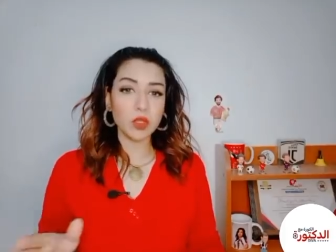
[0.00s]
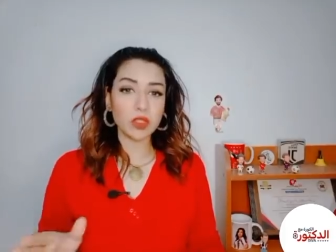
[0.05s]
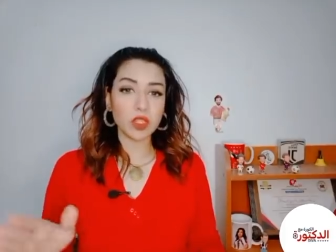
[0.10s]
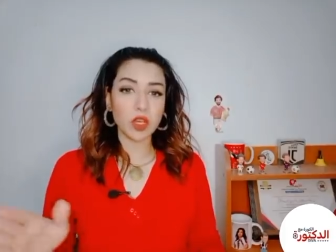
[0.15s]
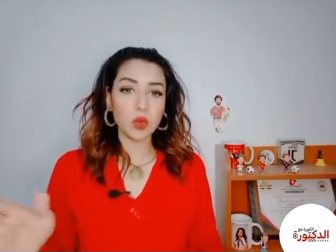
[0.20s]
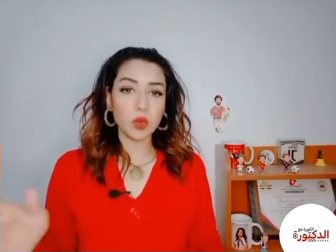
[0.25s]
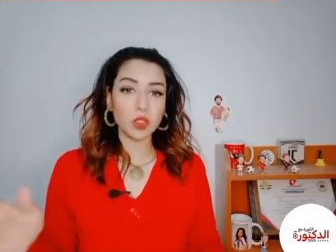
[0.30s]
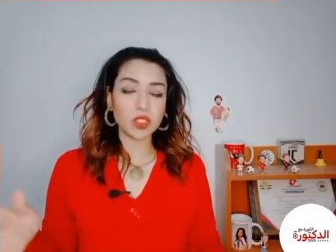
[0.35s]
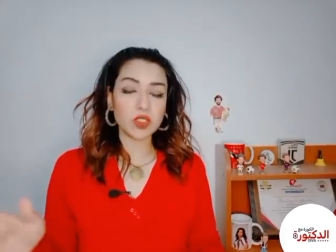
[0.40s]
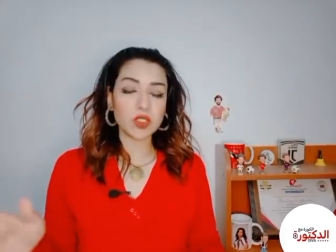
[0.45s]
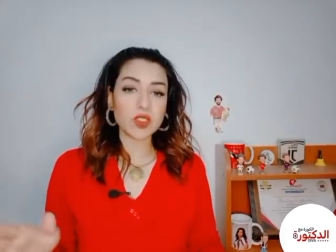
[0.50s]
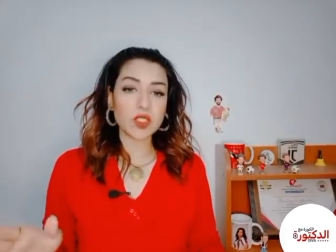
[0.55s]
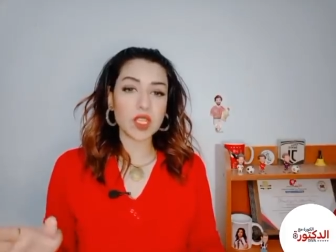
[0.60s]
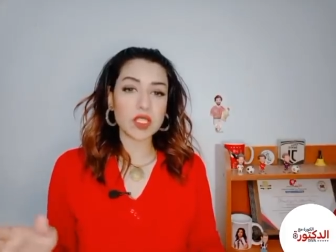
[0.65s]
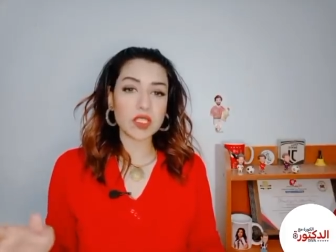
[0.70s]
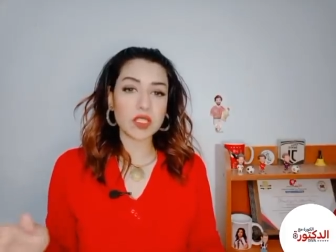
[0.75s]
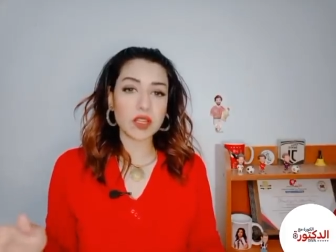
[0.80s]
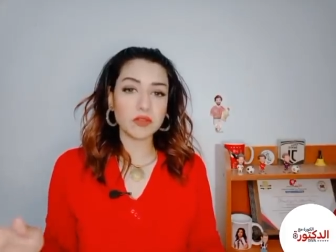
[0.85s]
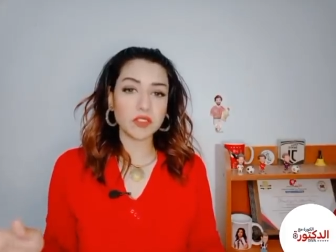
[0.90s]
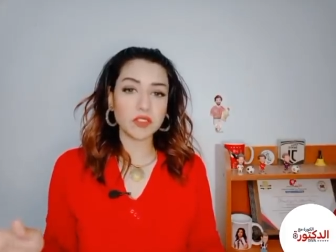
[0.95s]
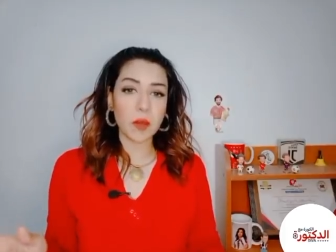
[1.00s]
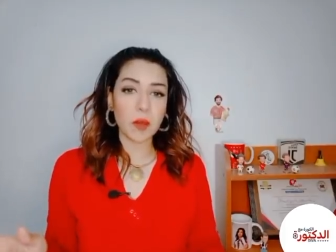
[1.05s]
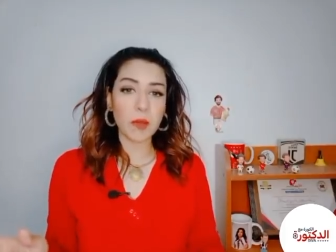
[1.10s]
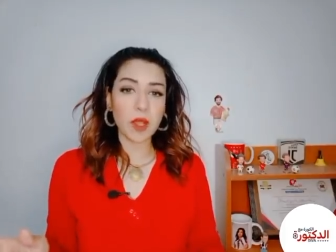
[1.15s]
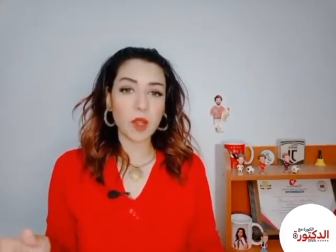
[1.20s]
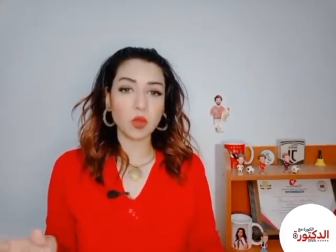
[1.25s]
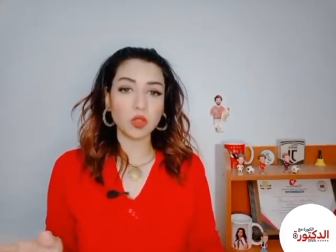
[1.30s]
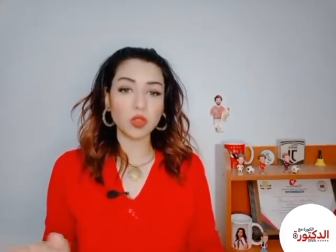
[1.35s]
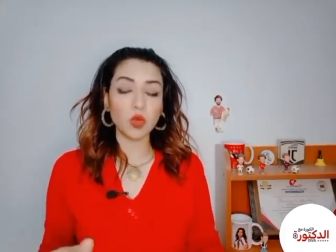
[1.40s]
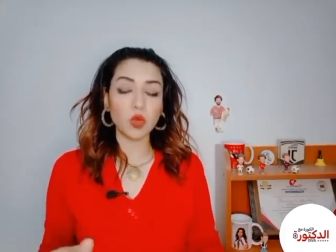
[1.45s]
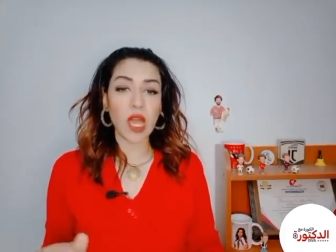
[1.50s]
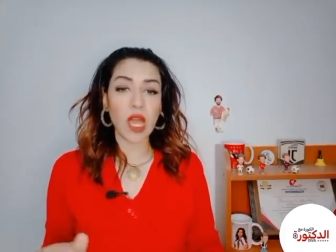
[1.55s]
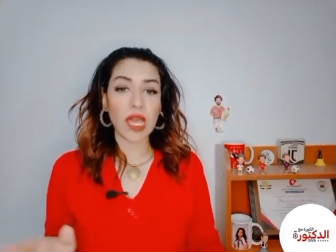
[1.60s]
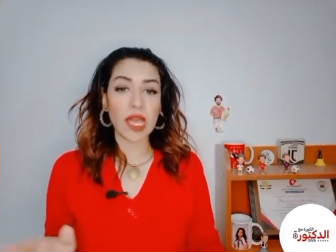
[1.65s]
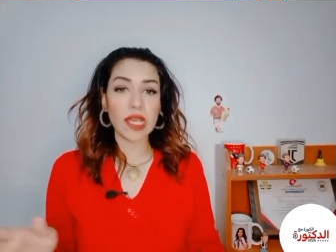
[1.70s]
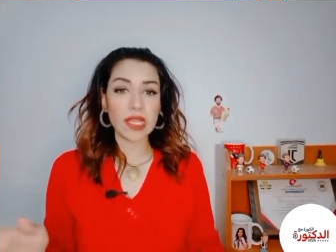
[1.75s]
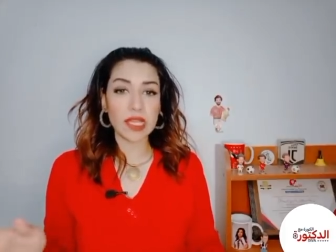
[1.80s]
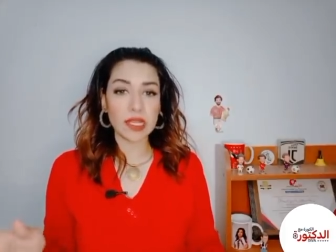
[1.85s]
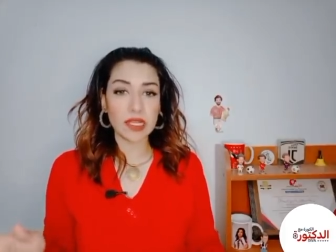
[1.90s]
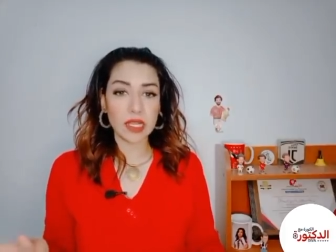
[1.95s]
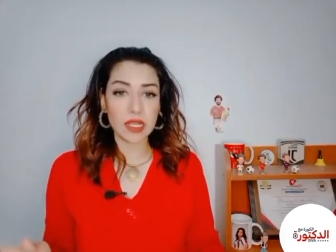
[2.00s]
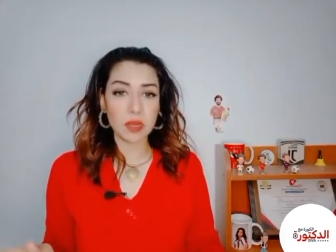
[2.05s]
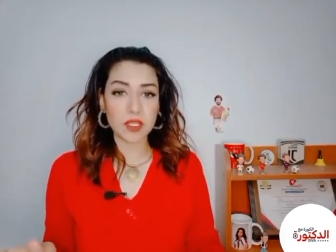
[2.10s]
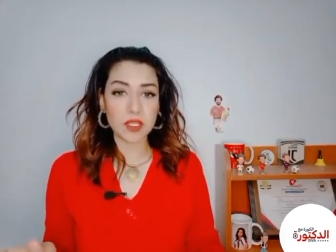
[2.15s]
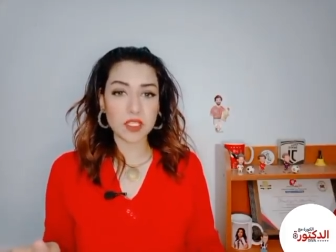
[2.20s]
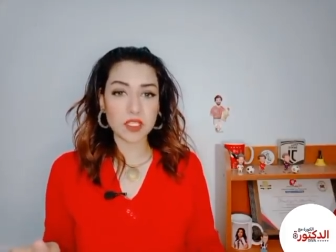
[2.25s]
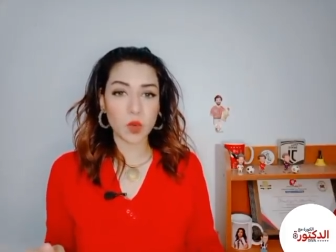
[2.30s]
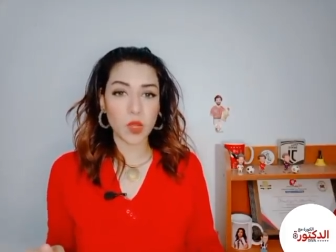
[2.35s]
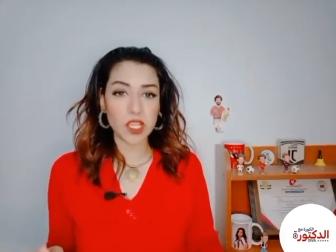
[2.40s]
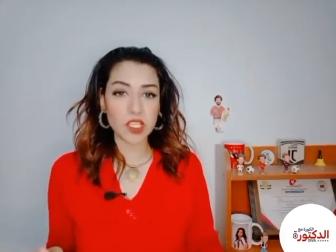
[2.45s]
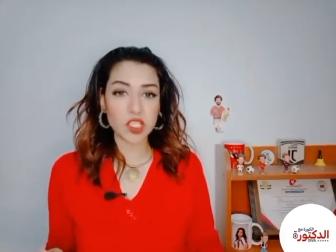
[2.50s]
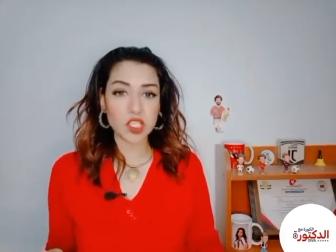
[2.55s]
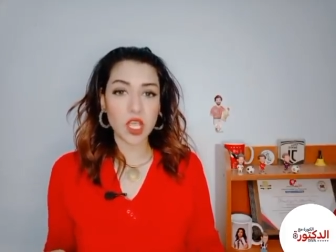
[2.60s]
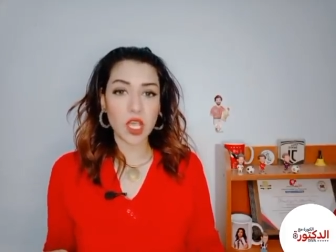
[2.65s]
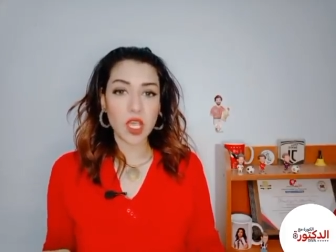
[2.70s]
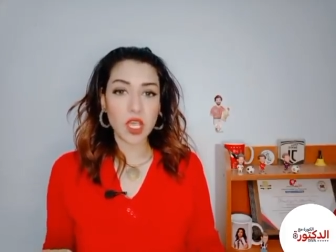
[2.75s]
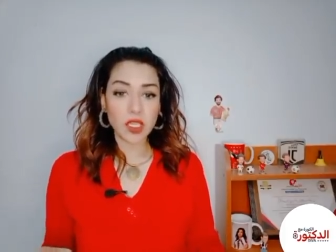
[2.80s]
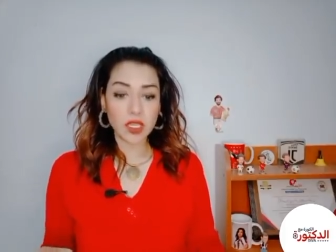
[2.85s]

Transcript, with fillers: وتستظرف دمك وتقول عليا ان انا مسواش